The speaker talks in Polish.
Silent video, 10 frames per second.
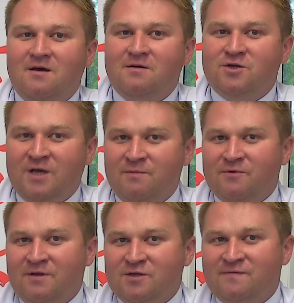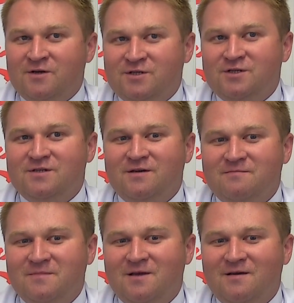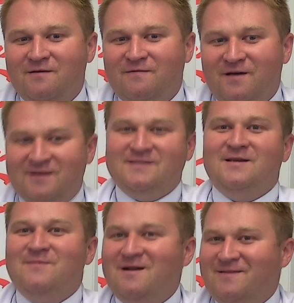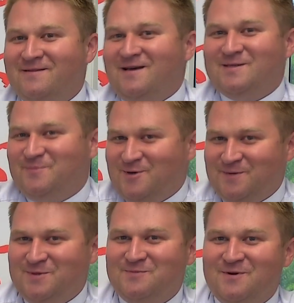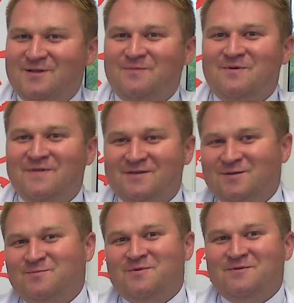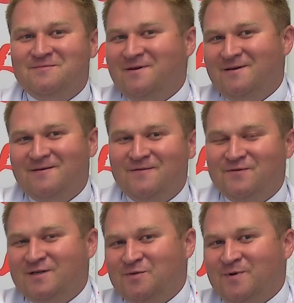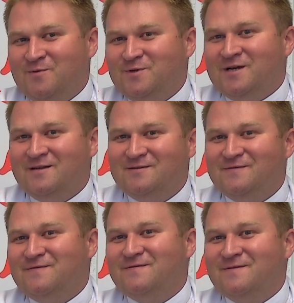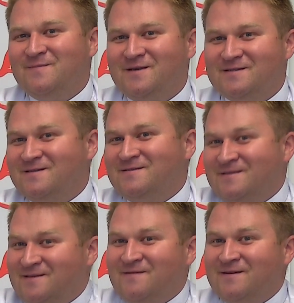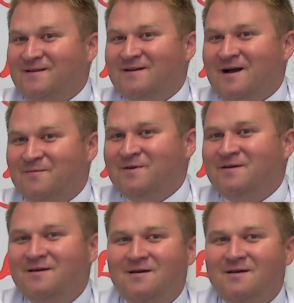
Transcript: Żyjemy tutaj na Suwalszczyźnie, w ekstremalnej diasporze, byśmy mogli to powiedzieć, bo dwudziestu paru mieszkańców miasta jest ewangelikami,